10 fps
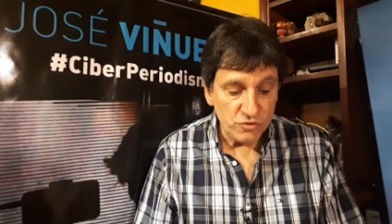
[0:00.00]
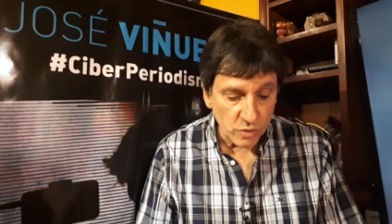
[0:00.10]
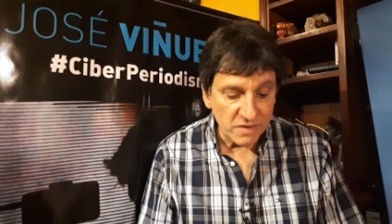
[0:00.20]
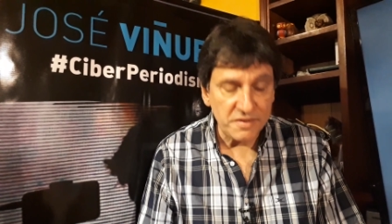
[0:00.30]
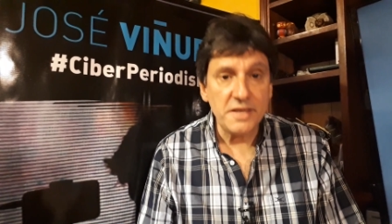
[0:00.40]

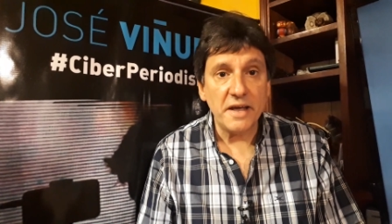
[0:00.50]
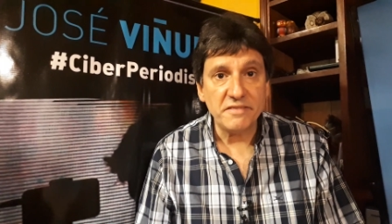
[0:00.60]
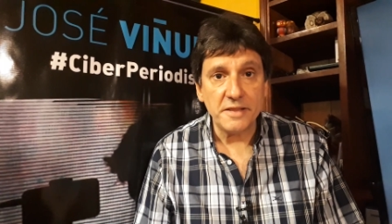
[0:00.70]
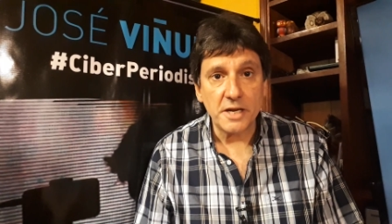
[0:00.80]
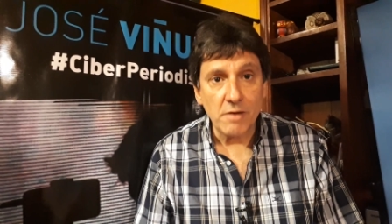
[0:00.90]
Yo hacía
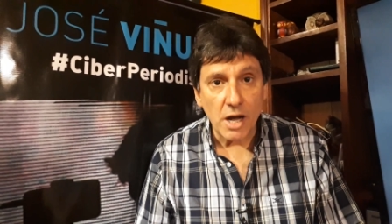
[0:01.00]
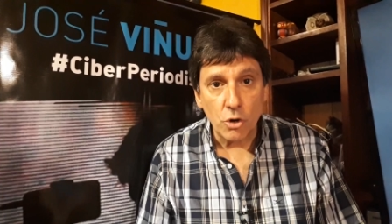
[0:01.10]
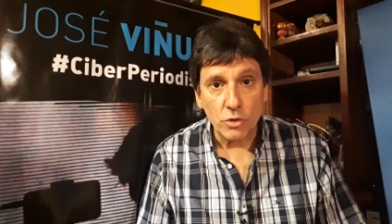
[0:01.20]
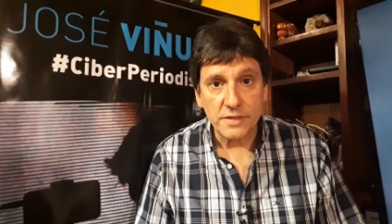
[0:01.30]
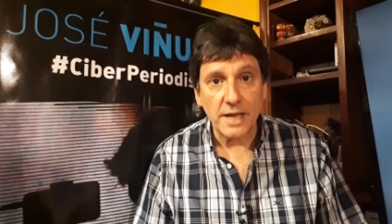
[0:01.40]
ese
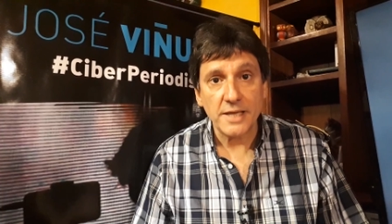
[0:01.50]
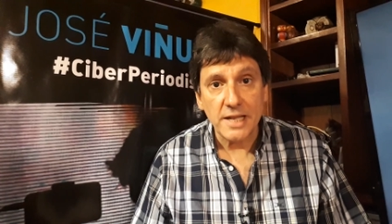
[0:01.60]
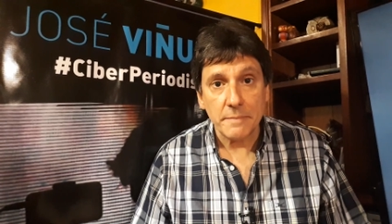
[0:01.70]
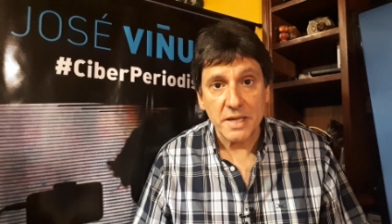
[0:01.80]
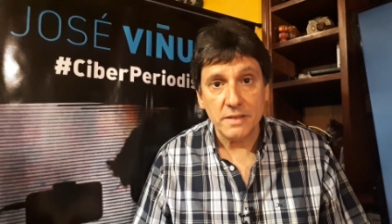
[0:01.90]
trabajo
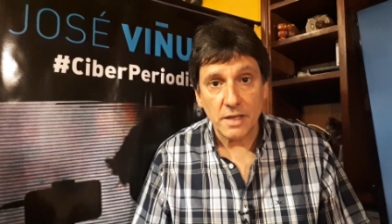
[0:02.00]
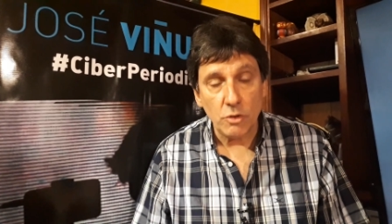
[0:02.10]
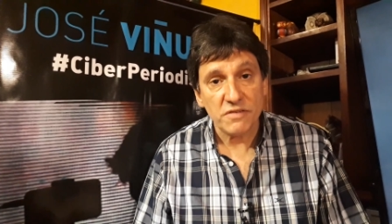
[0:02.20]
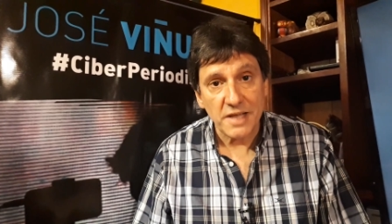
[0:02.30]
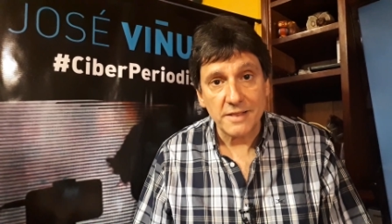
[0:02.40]
tranquilamente,
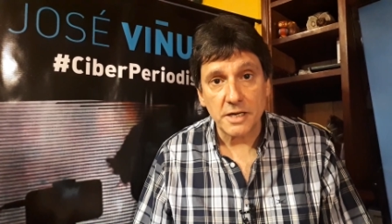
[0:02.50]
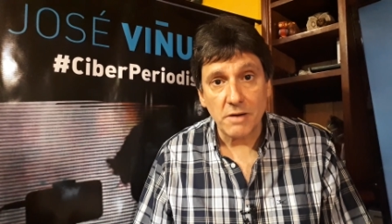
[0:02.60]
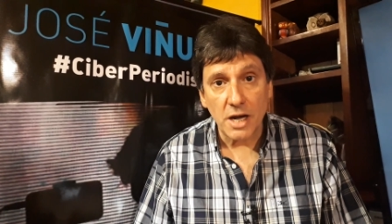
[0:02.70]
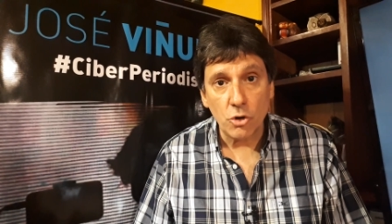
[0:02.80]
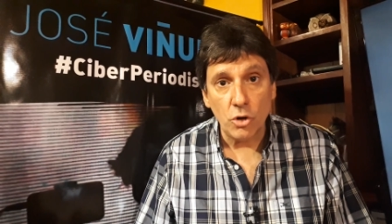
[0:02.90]
lo hacía el
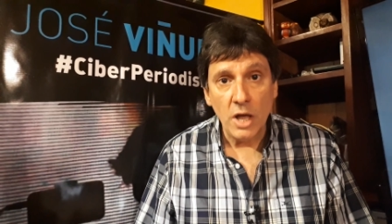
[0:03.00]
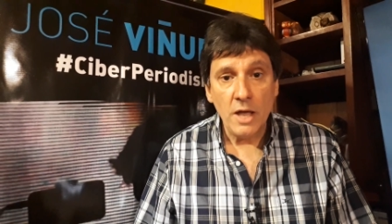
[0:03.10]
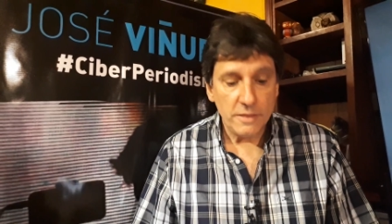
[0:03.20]
trabajo.